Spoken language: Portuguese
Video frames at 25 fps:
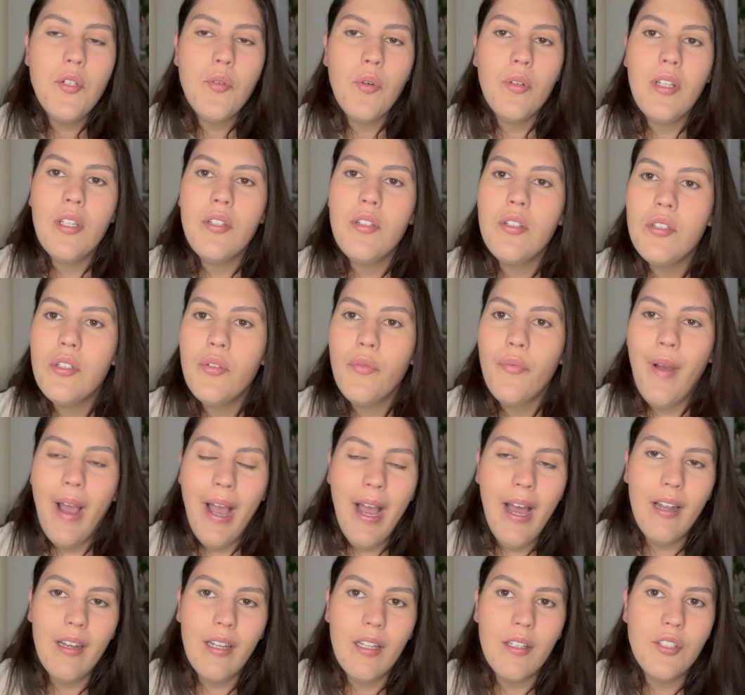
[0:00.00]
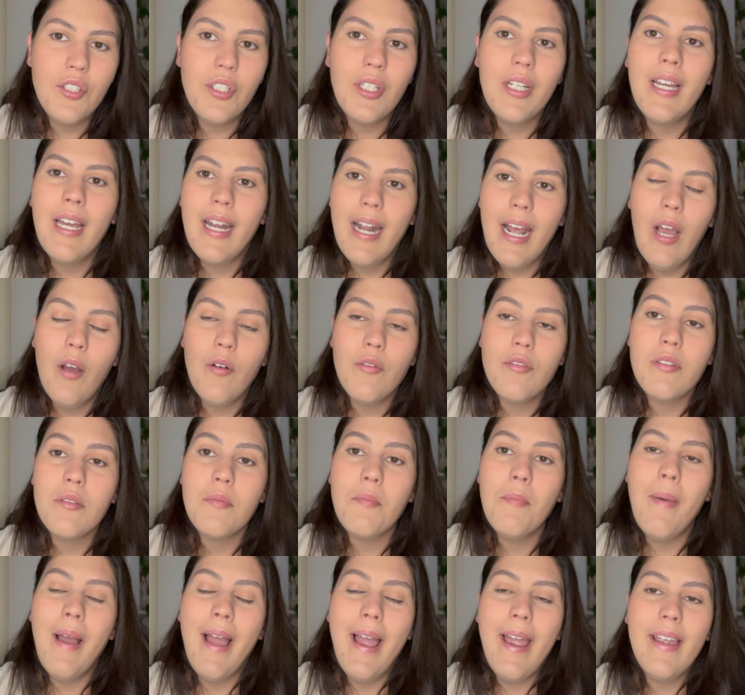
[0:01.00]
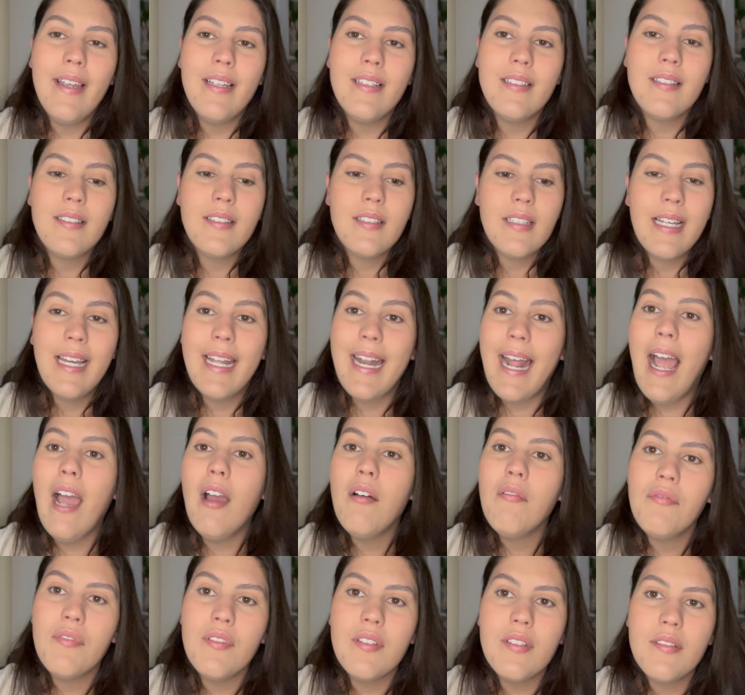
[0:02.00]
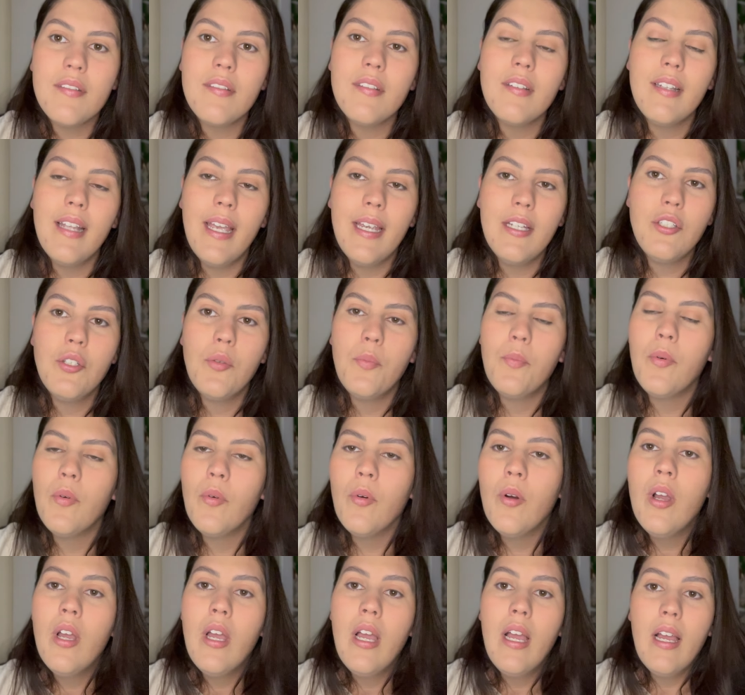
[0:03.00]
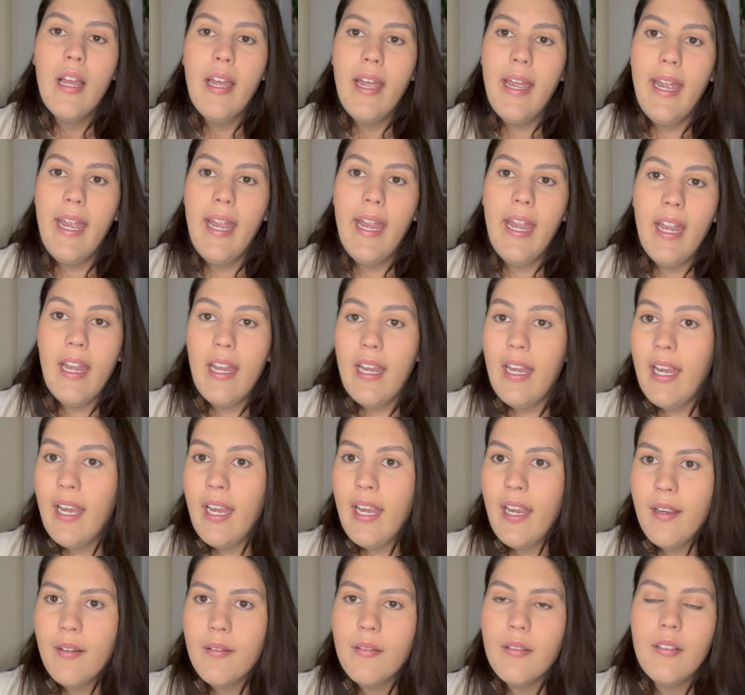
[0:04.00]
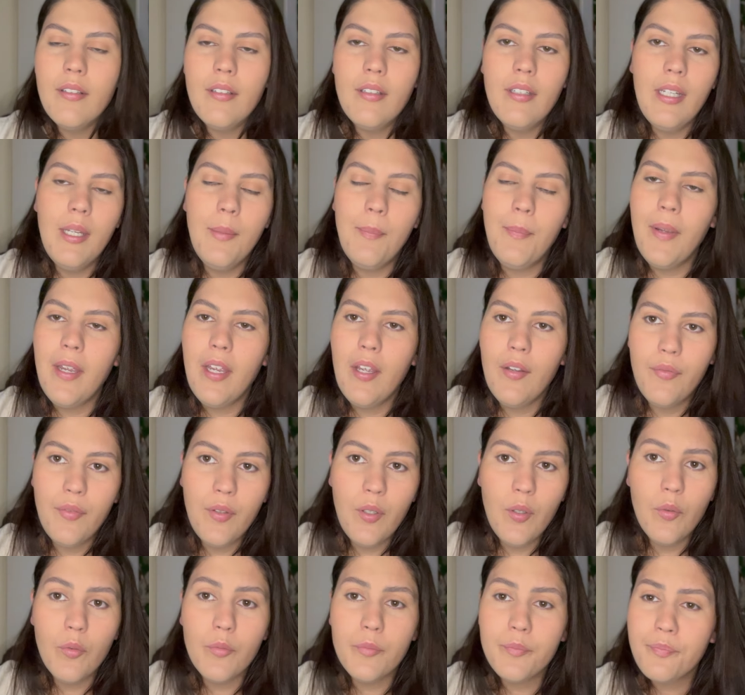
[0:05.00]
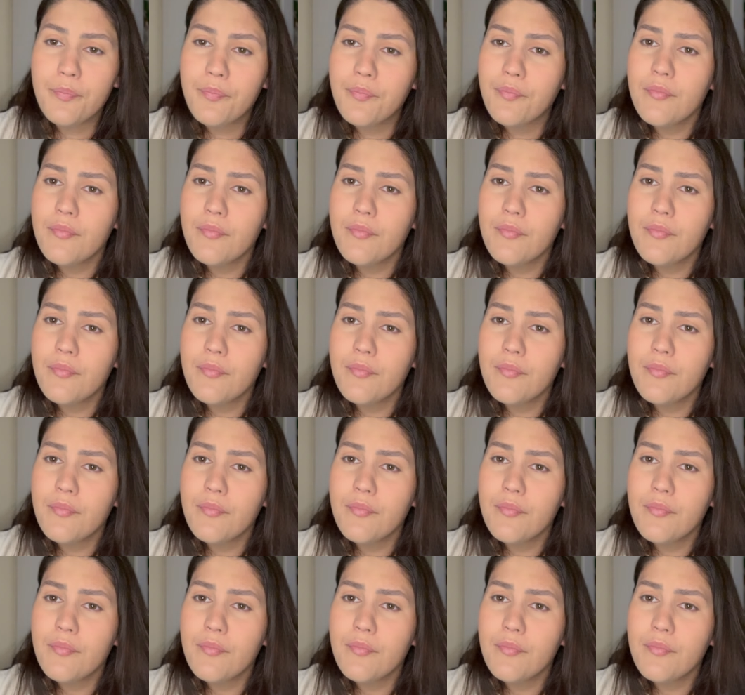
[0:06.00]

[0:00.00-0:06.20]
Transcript: quando a gente fala de graus mais graves, né, tipo é, E e perfil